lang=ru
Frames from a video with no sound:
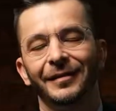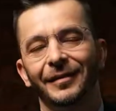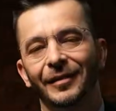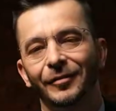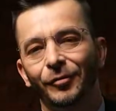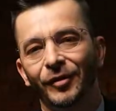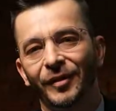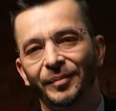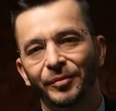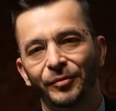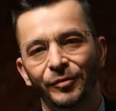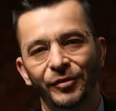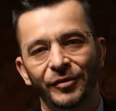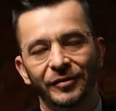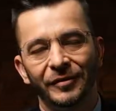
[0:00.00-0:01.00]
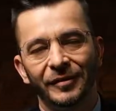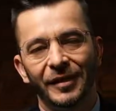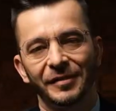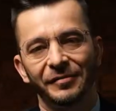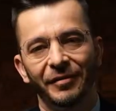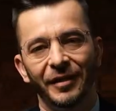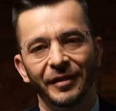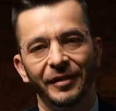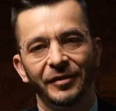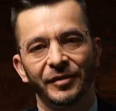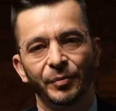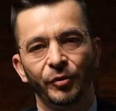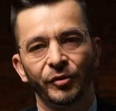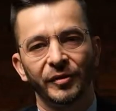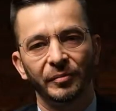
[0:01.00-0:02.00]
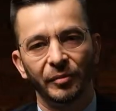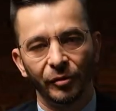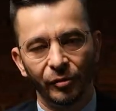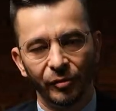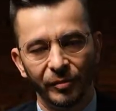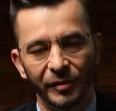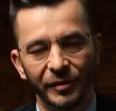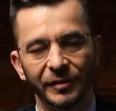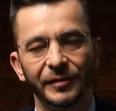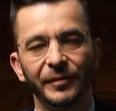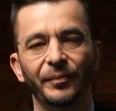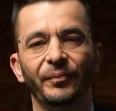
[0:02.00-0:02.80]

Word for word: которая получила название «Способы думать.